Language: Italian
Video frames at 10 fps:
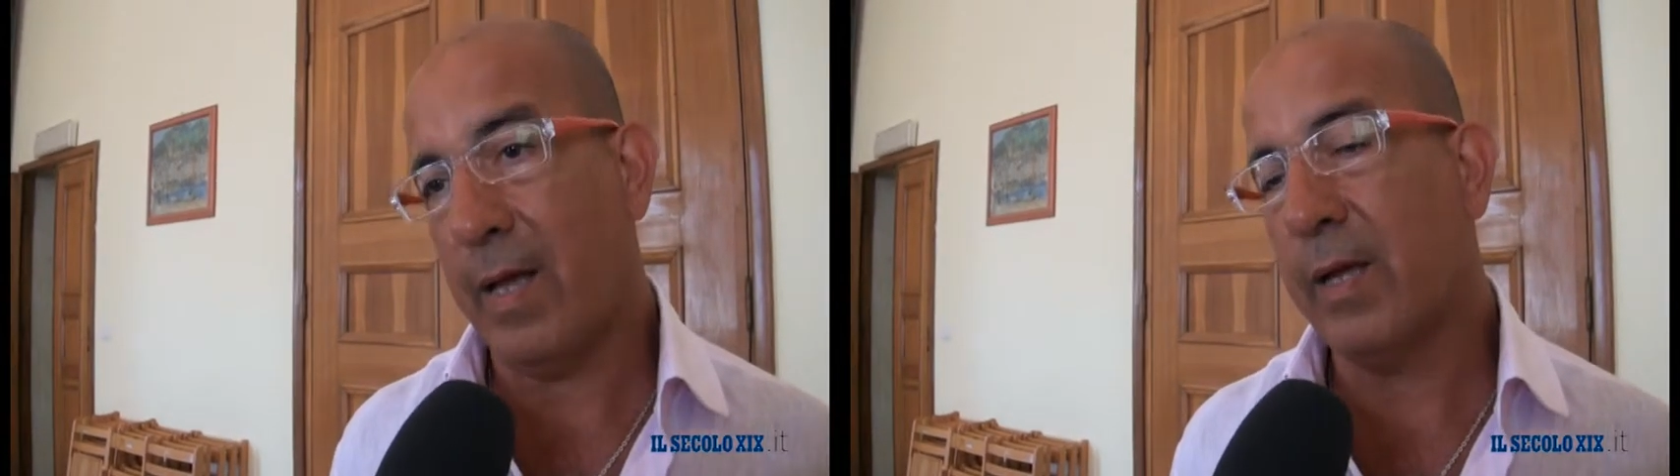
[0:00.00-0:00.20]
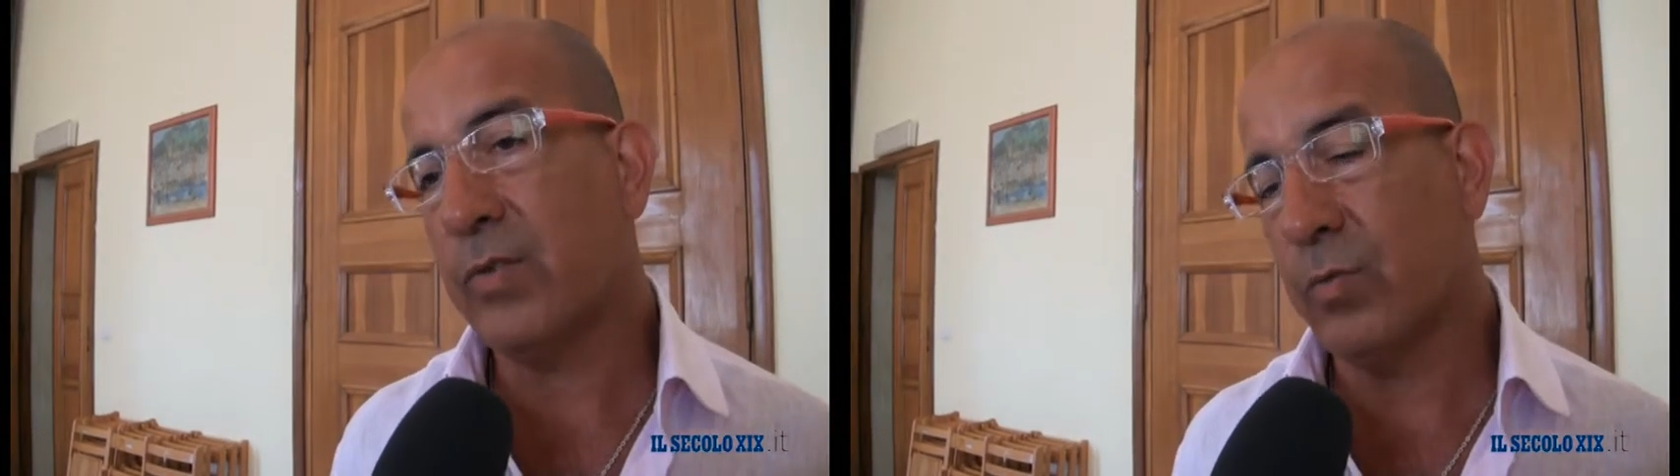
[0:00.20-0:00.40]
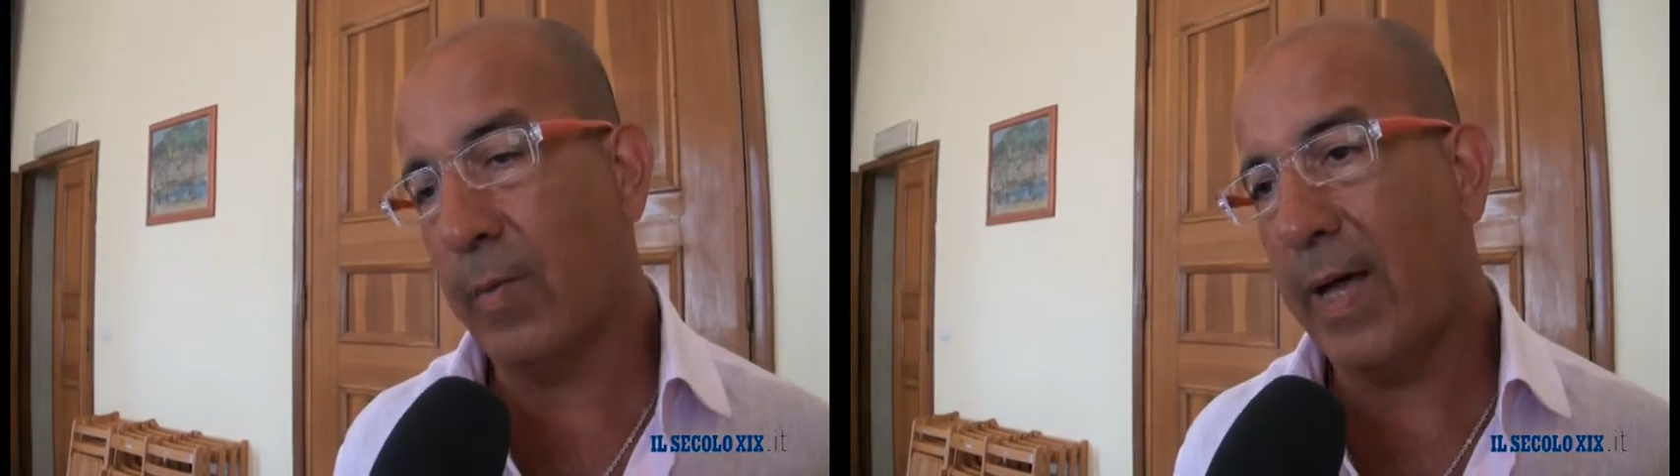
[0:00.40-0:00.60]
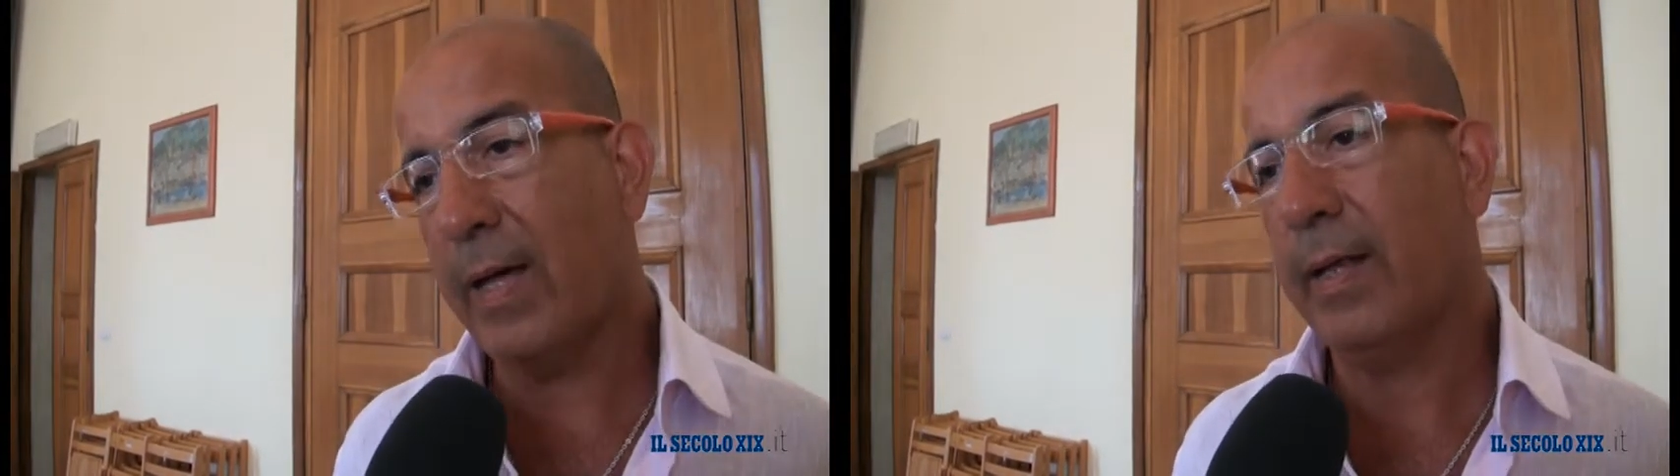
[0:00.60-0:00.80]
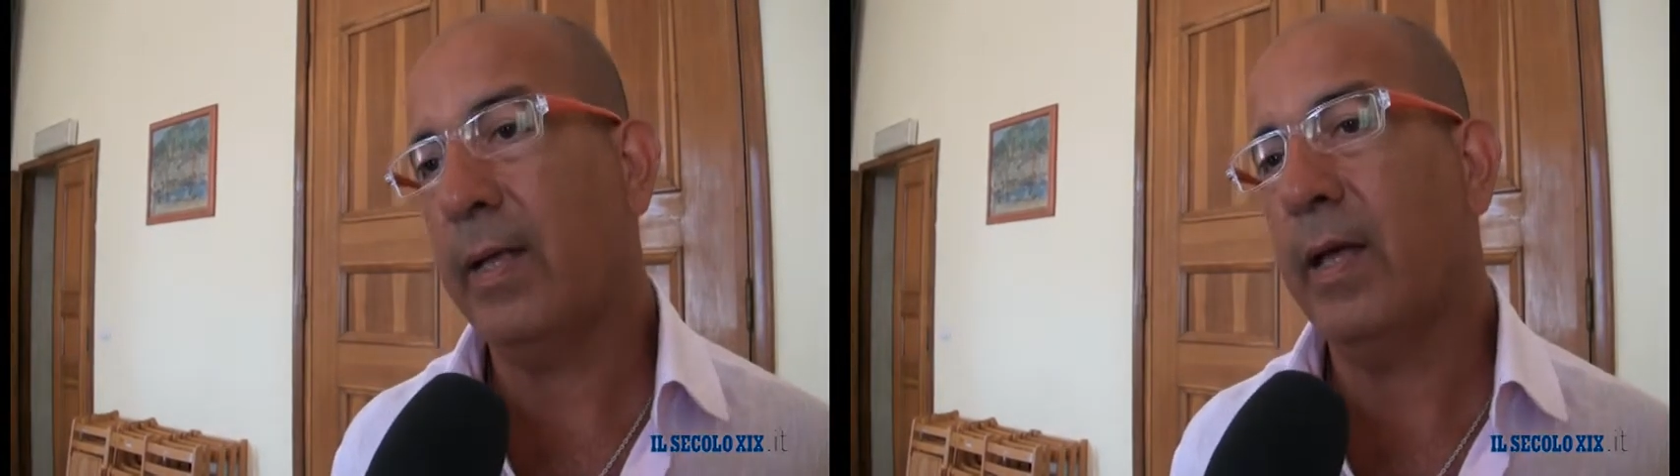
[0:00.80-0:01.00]
a,
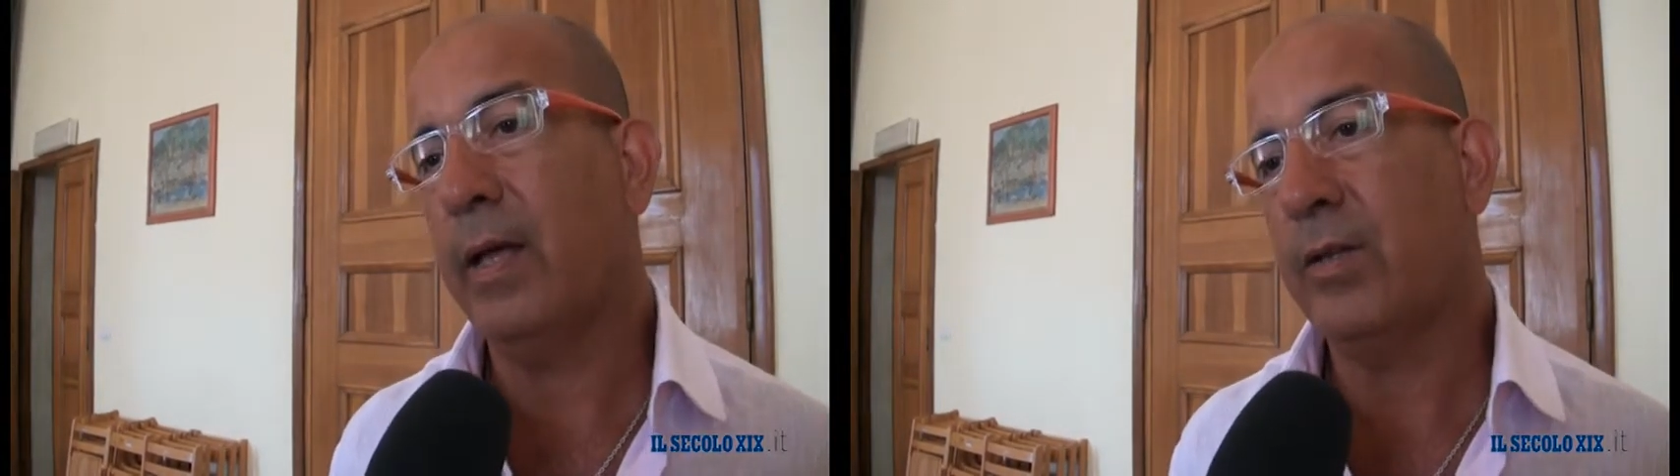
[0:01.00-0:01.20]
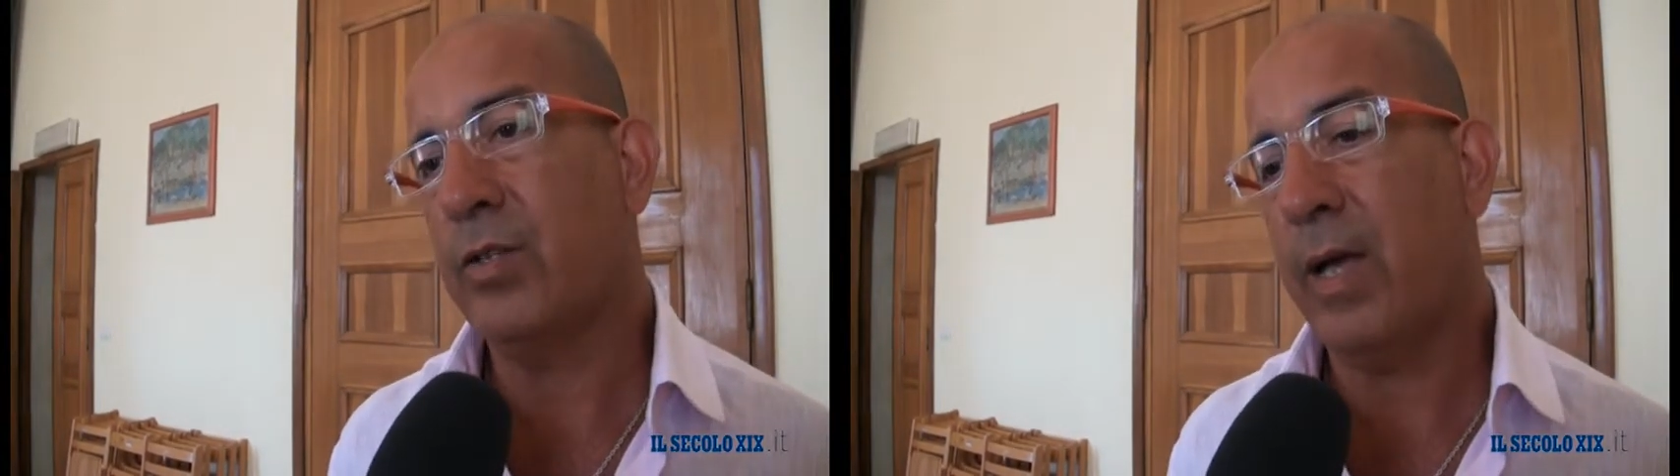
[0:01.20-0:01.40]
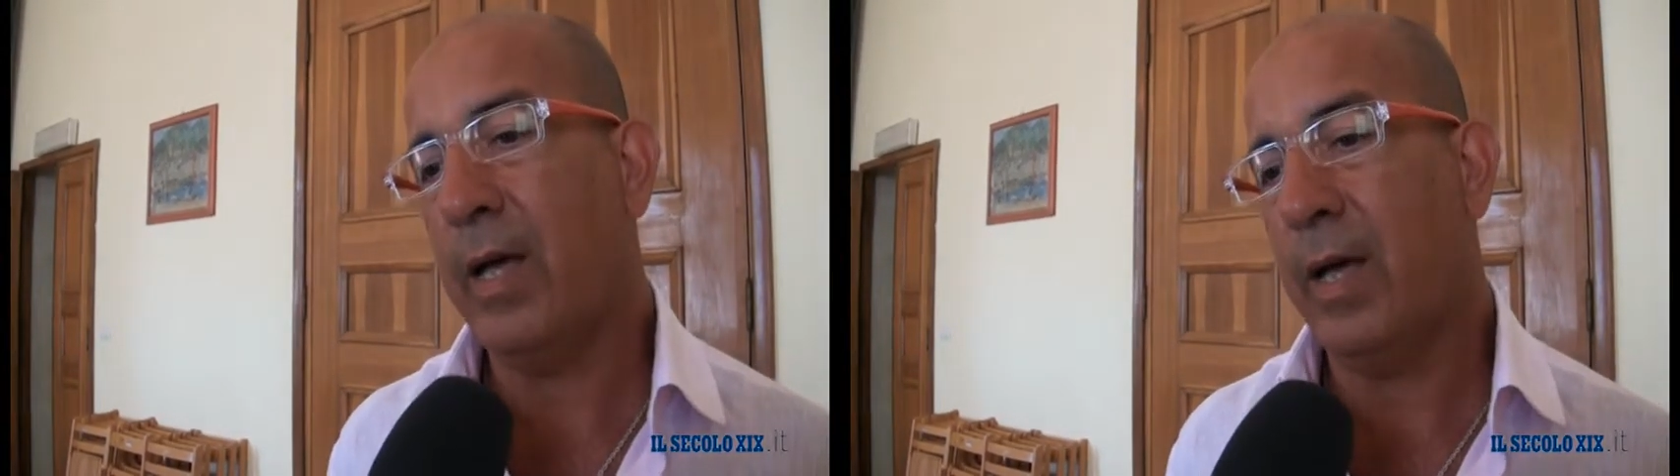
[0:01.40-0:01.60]
sommare già